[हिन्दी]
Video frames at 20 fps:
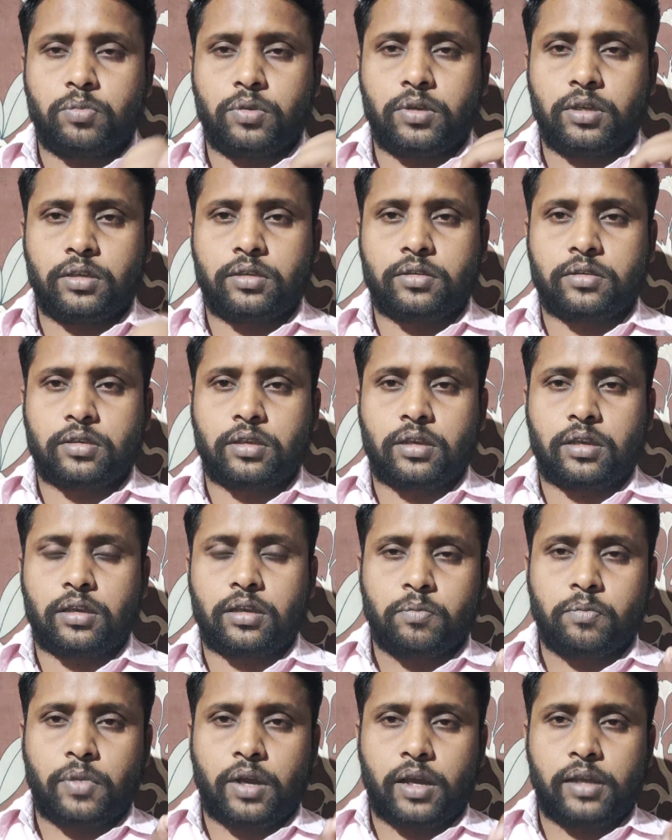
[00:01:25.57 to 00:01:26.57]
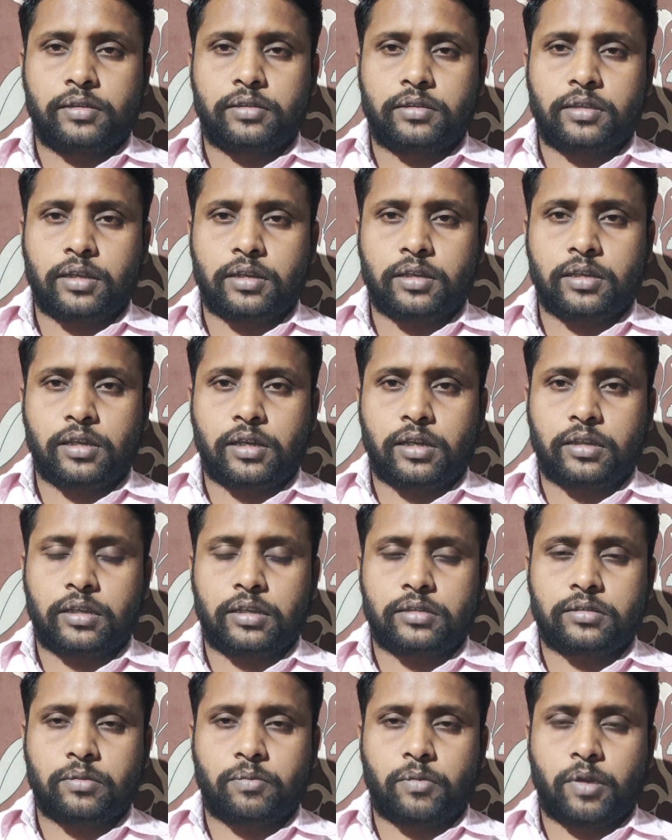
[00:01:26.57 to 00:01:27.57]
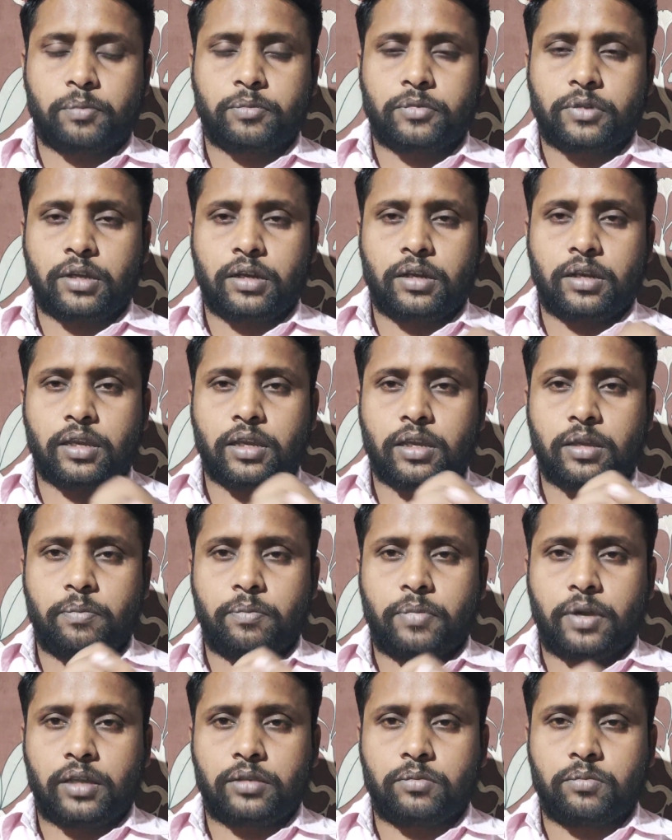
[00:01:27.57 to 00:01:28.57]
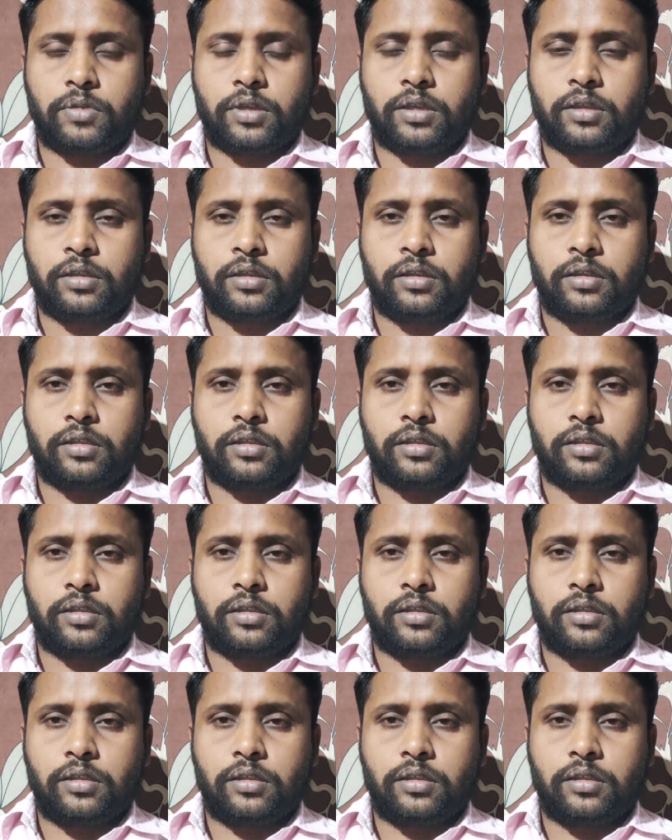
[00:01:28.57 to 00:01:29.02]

20 से 22 तक की कथा समाप्त करने के बाद में